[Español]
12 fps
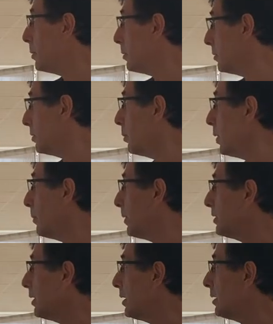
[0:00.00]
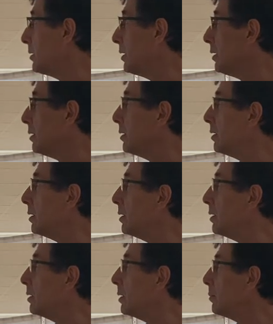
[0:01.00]
si puedes pasar la
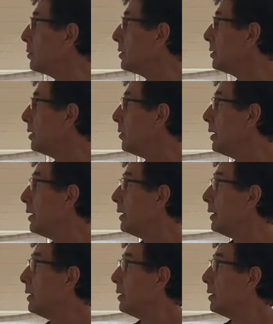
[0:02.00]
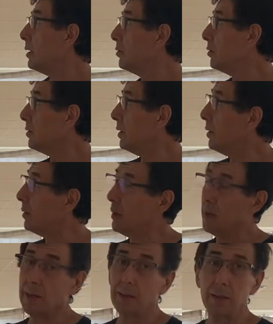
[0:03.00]
siguiente diapositiva. Entonces
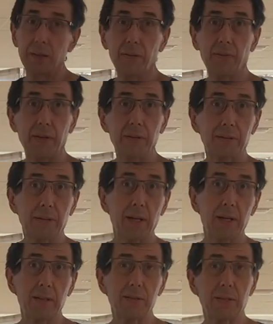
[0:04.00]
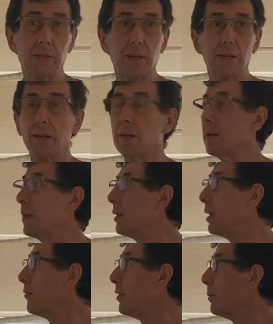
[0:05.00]
hay que diferenciar acerca de
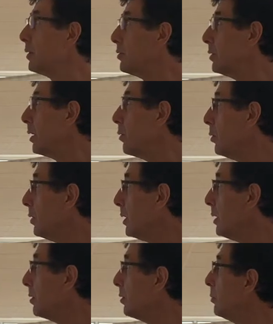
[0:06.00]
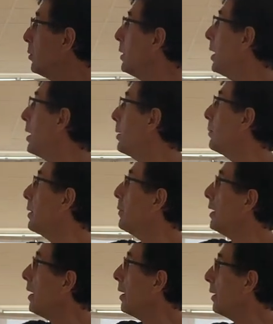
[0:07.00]
la inflamación aguda como una
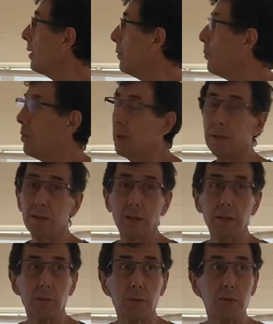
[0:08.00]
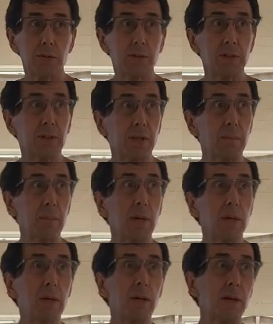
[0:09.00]
primera respuesta de nuestro
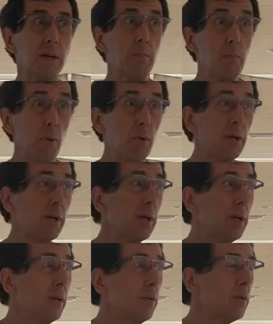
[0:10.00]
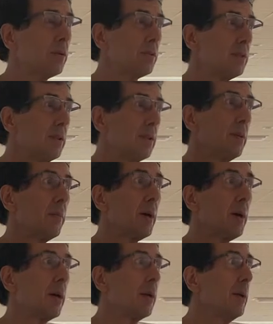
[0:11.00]
sistema inmune, nuestro
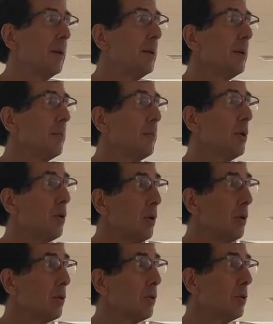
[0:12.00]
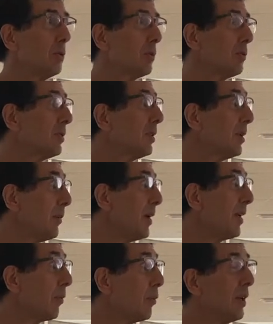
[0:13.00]
sistema biológico, nuestro sistema
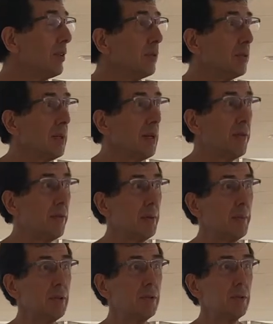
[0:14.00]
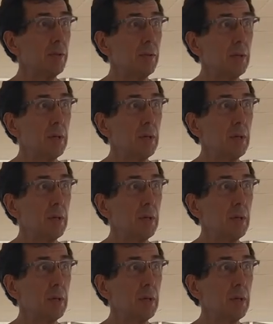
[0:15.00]
de regulación de la inflamación,